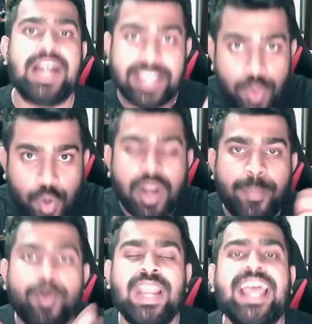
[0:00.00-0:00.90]
அதாவது
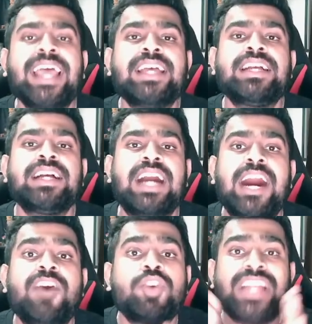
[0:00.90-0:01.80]
உங்களை போல
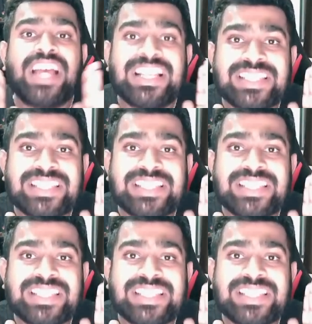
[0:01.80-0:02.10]
அவங்களோட